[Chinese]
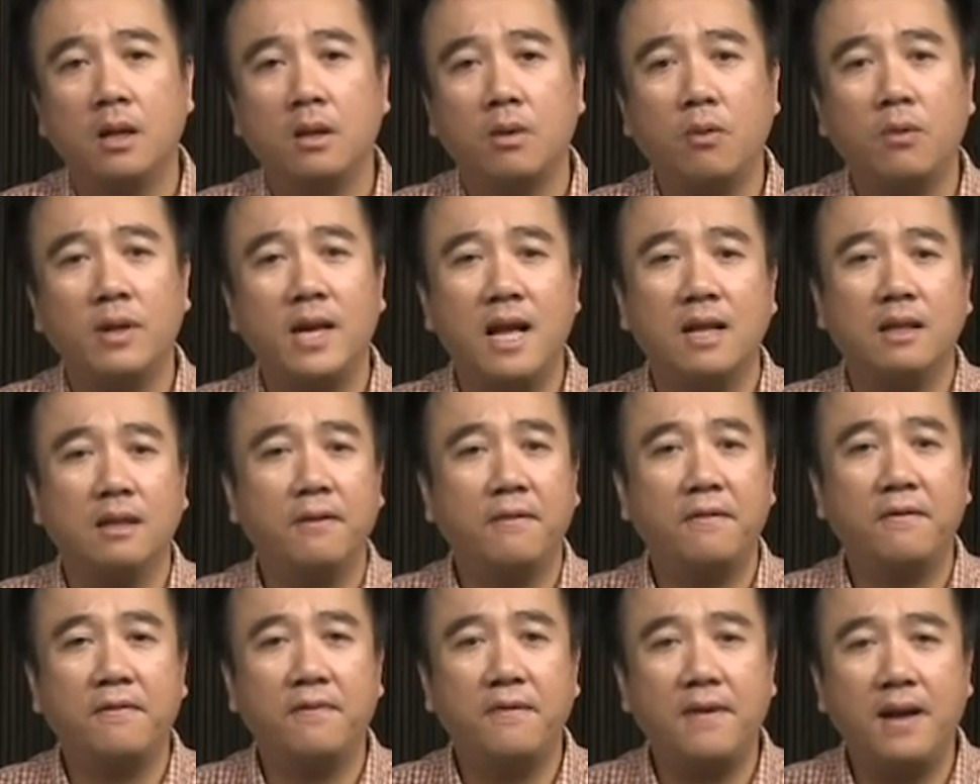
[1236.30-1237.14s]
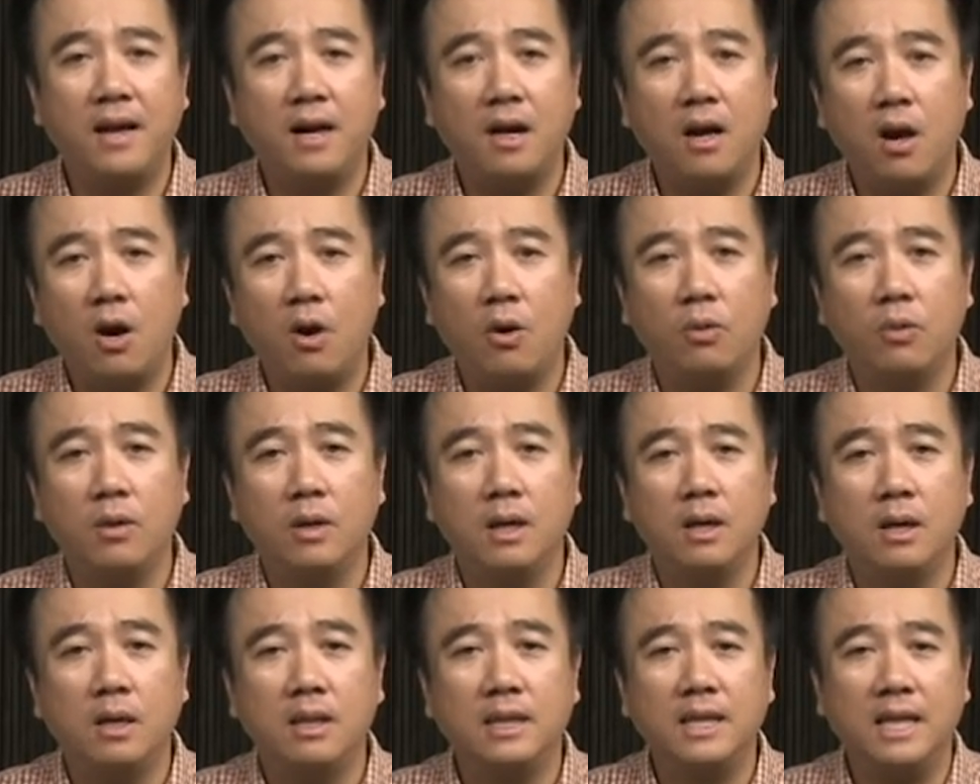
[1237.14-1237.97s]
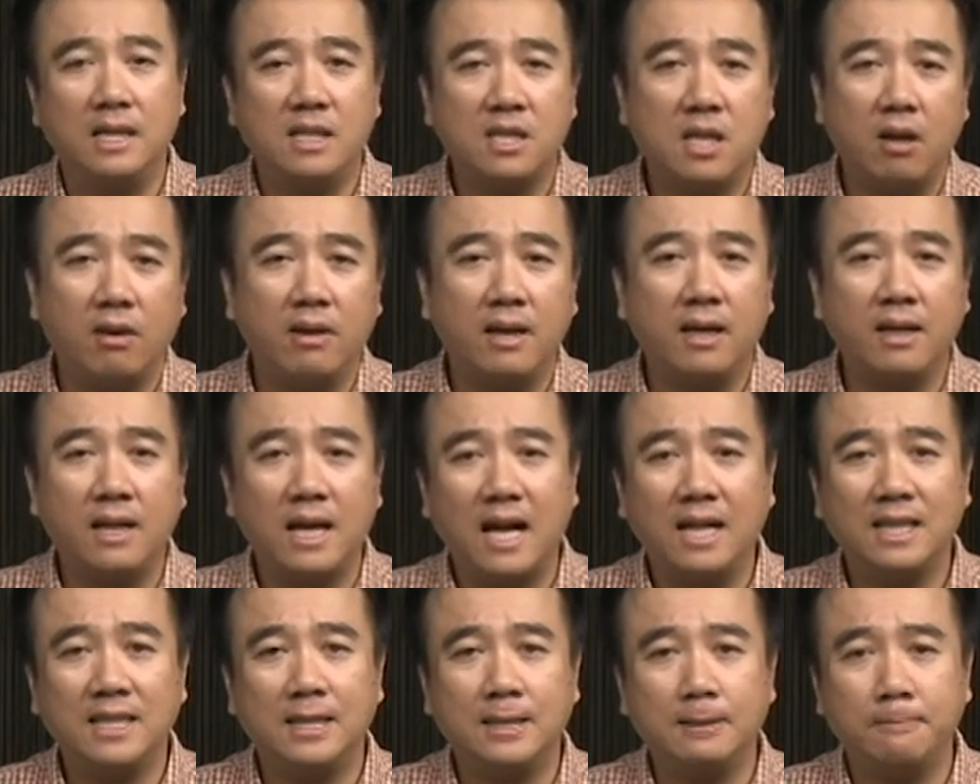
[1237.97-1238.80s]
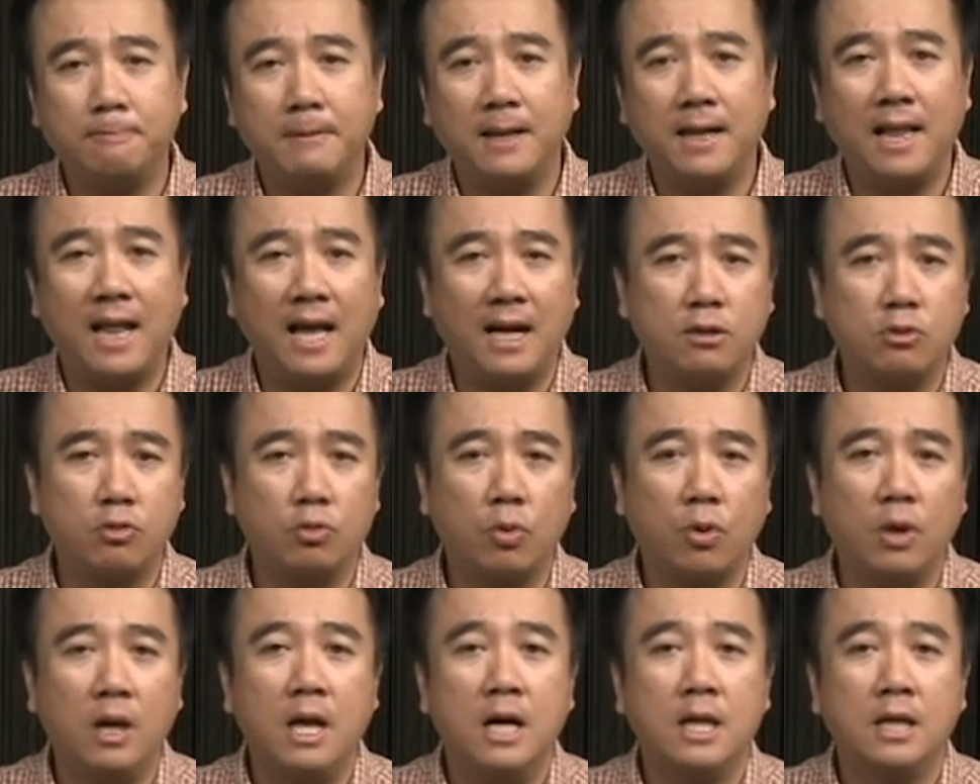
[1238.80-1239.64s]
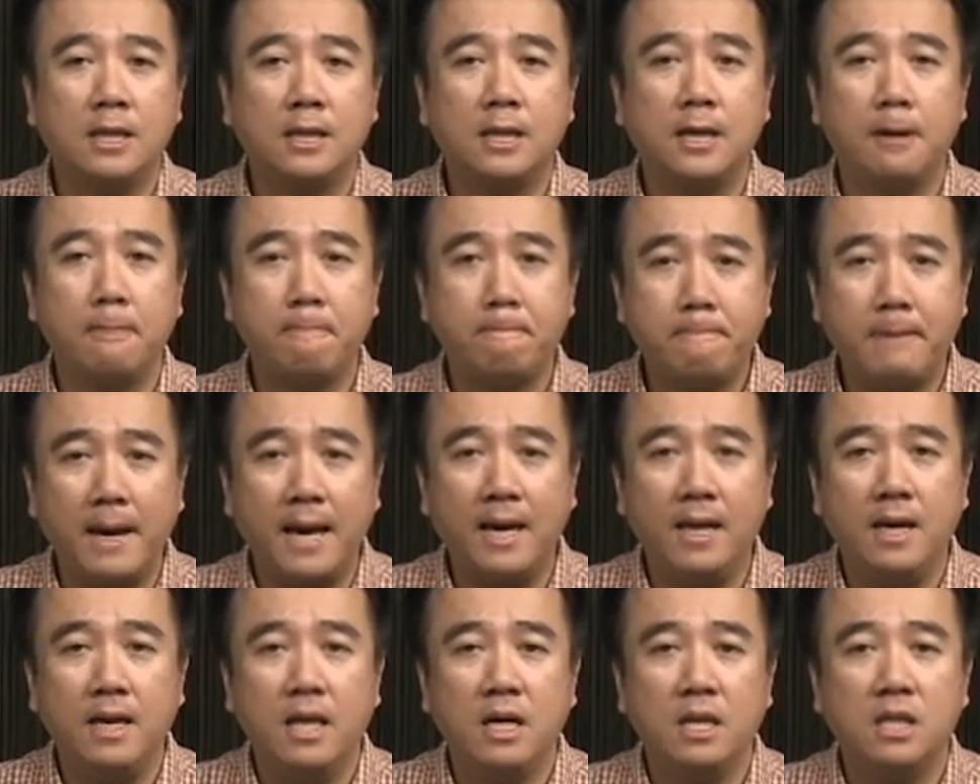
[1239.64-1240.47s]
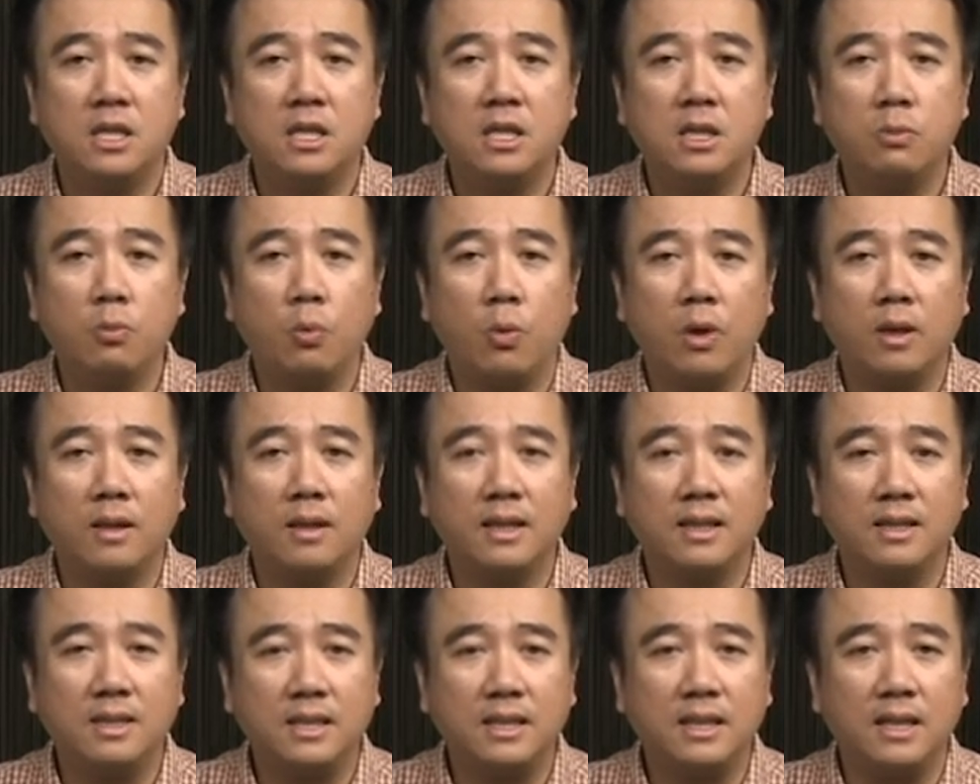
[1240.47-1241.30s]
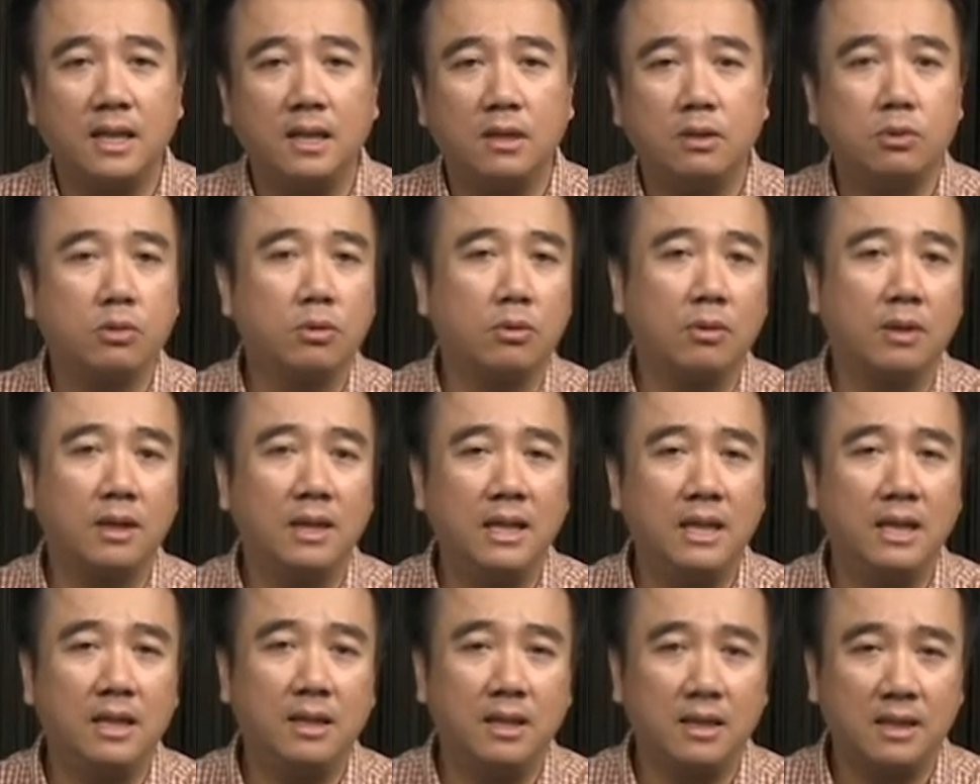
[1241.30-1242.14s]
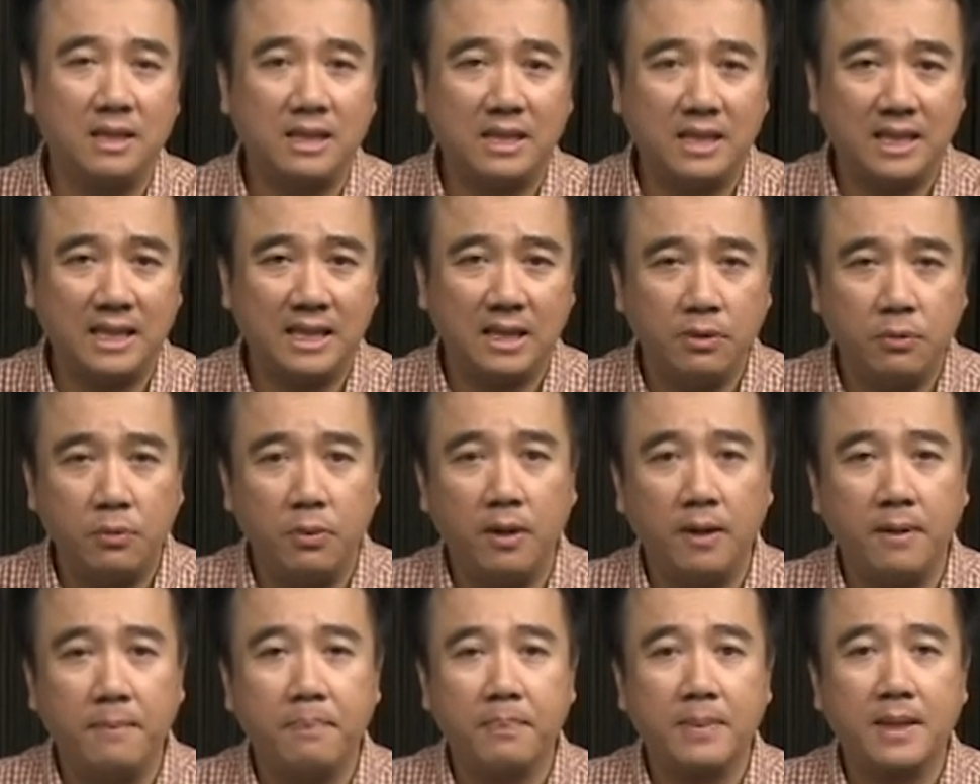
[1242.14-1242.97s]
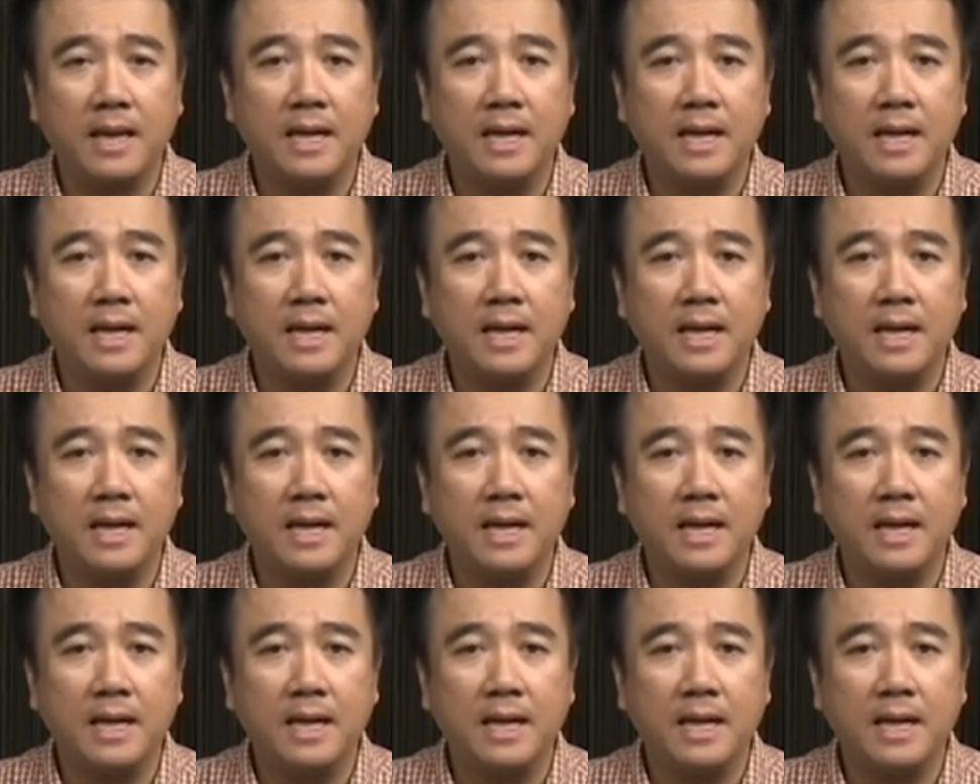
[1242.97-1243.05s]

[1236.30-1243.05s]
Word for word: 同样的，饭后也照样拿起杯来说：“这杯是我的血，所立的新约。